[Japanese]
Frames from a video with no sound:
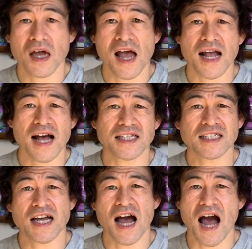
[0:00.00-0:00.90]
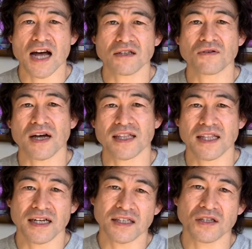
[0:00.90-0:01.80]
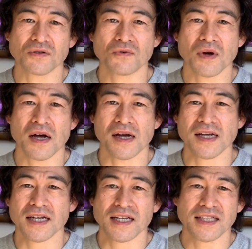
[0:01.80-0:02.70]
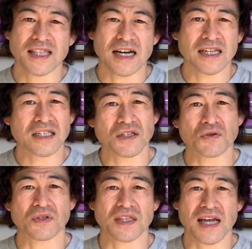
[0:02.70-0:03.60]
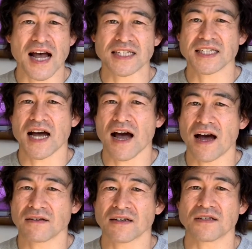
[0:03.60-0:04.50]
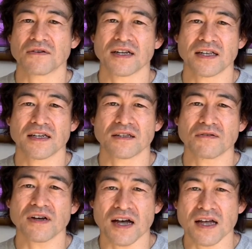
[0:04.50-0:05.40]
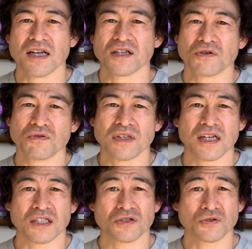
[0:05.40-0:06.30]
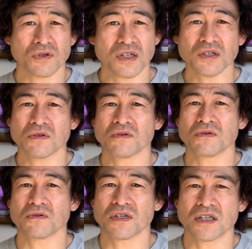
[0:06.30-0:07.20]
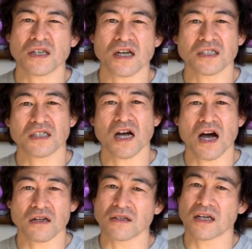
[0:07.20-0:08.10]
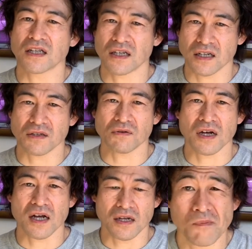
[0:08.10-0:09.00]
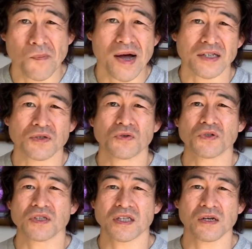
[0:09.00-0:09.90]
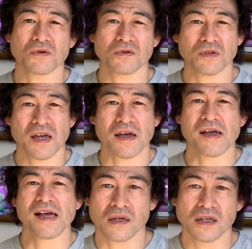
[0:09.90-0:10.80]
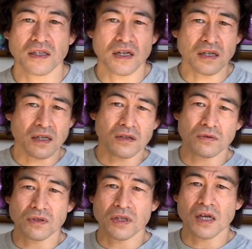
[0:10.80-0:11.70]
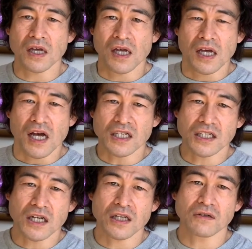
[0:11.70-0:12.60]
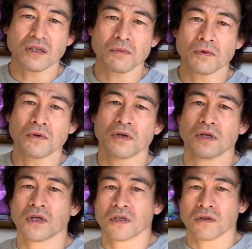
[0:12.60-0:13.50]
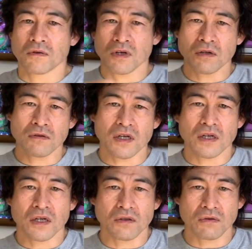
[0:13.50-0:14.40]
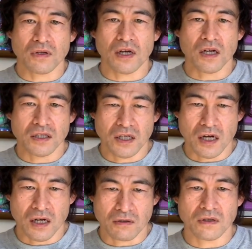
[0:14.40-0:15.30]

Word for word: 価値があるとかないっていうのは誰にとって価値があるかとかないとかどんなシチュエーションの時に価値があるかないかとかまあそういったことで誰かにとって価値がなくても他の誰かにとっては価値がある